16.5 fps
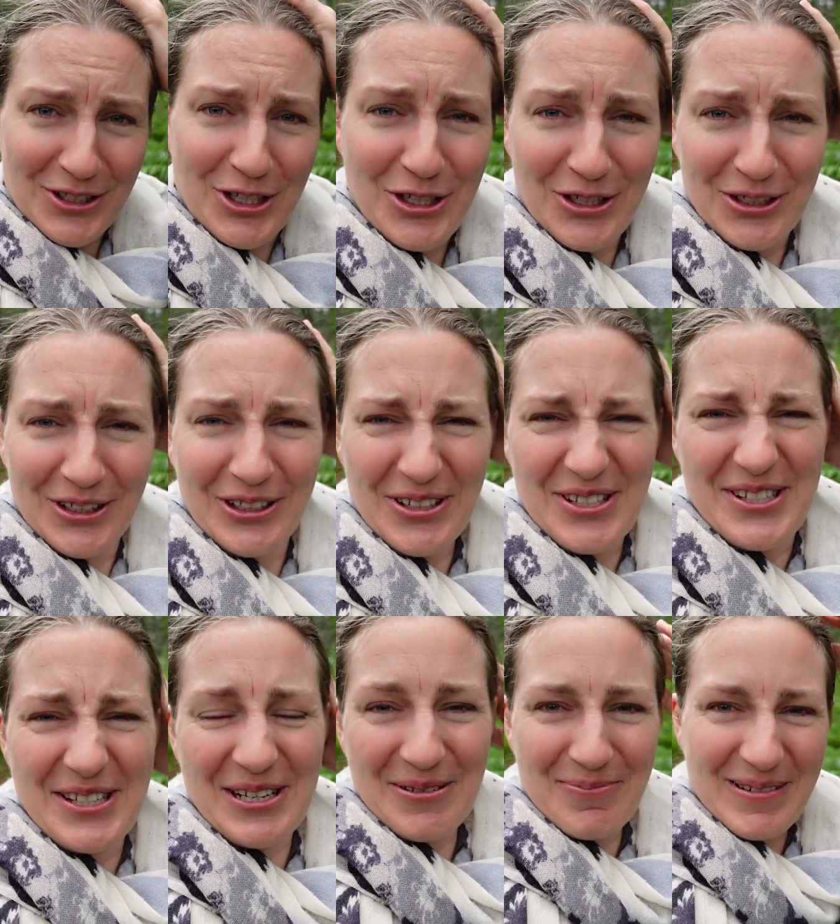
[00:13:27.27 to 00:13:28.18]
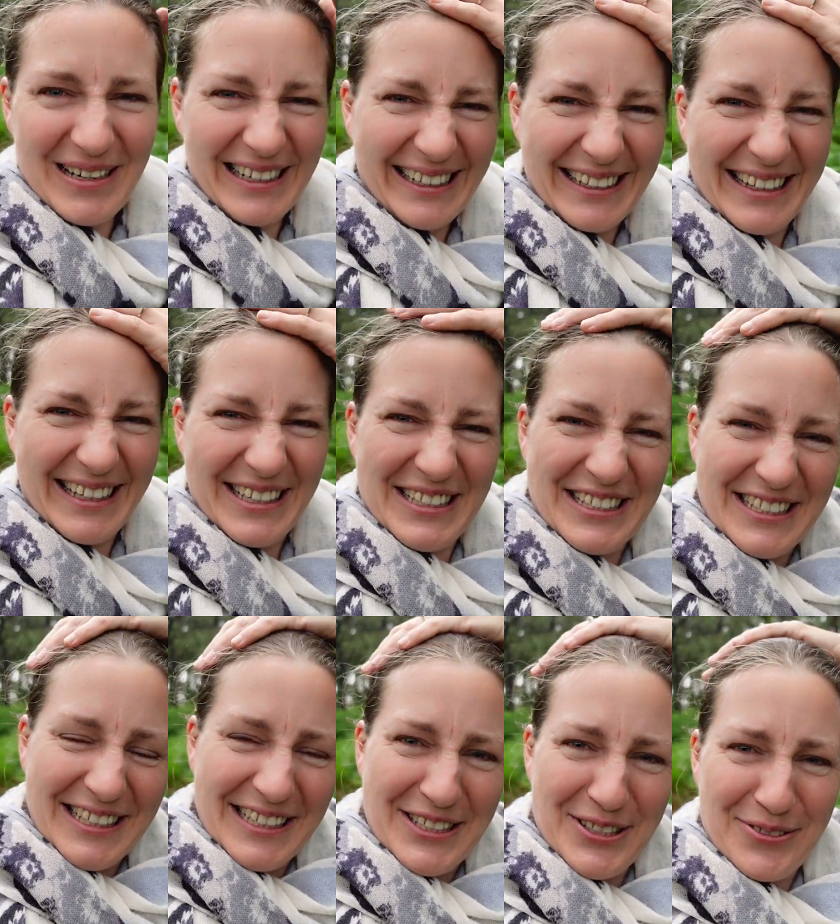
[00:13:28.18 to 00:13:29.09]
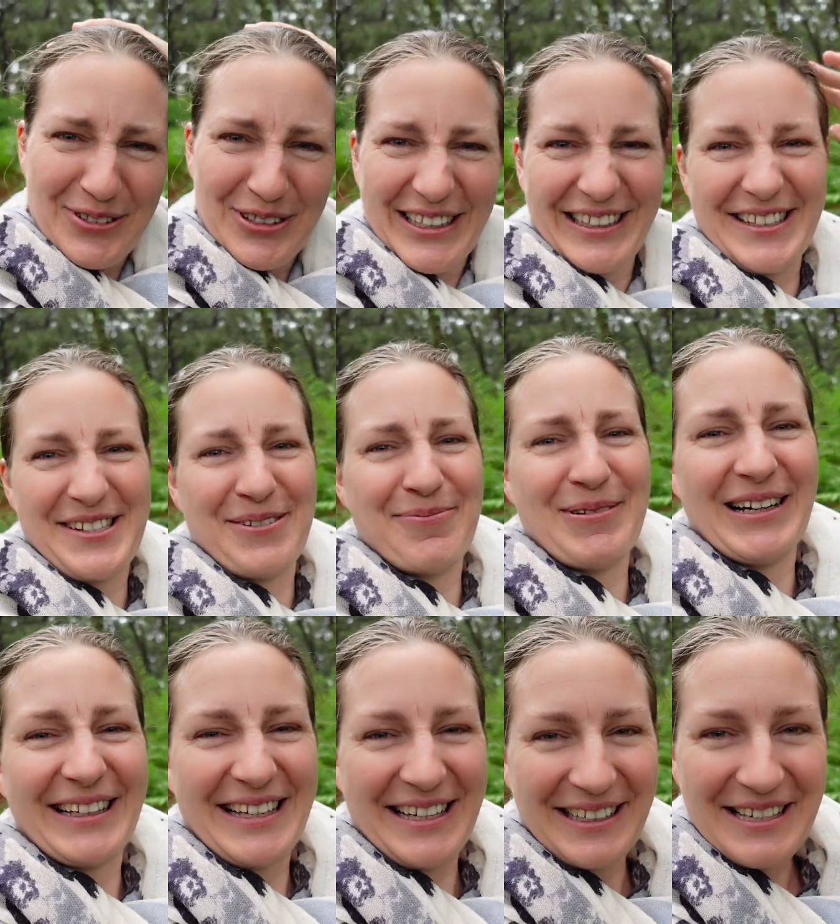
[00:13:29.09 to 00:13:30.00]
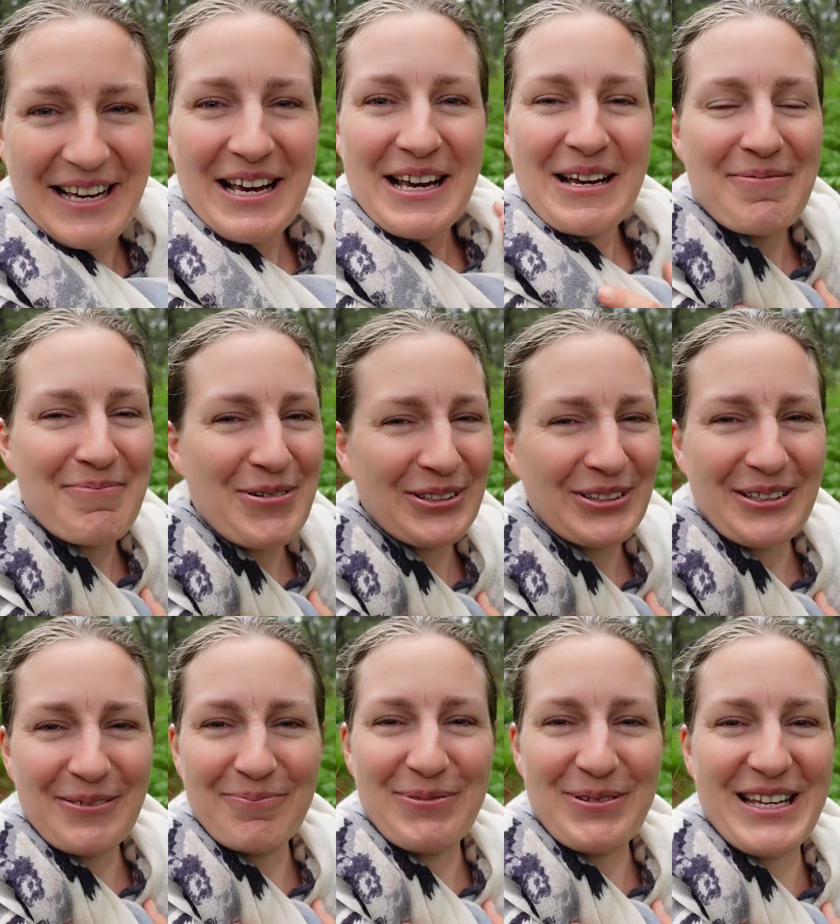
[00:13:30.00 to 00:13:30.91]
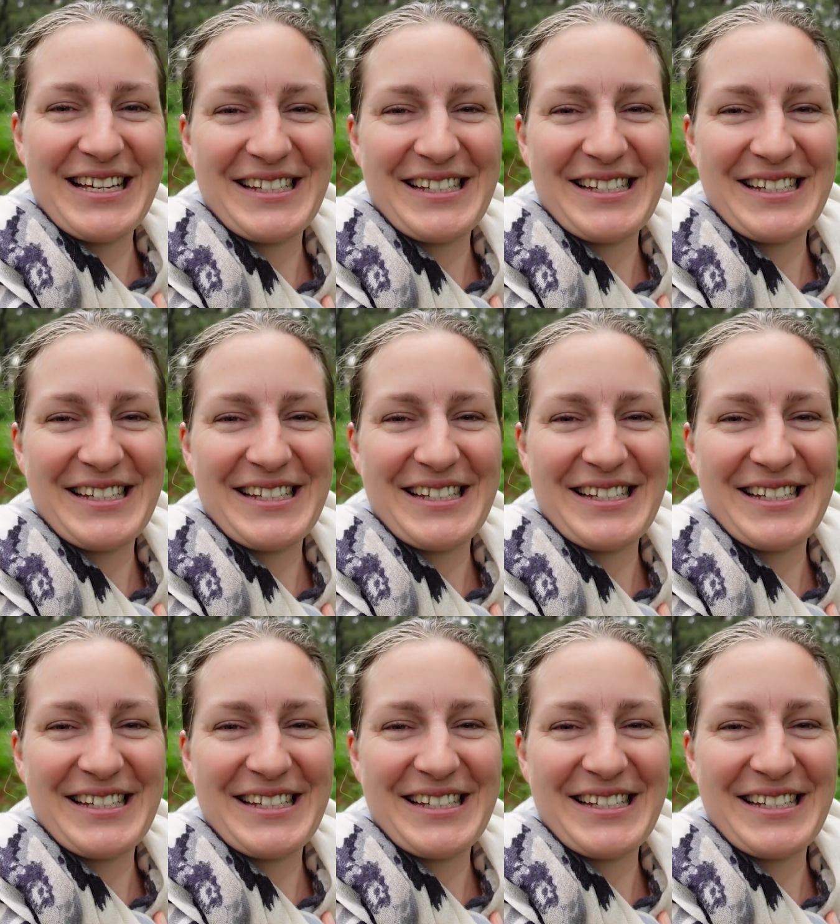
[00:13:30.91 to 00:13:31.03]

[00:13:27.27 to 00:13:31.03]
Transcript: je ressemble à rien, j'ai les cheveux qui ressemblent à rien. Bon, tant pis,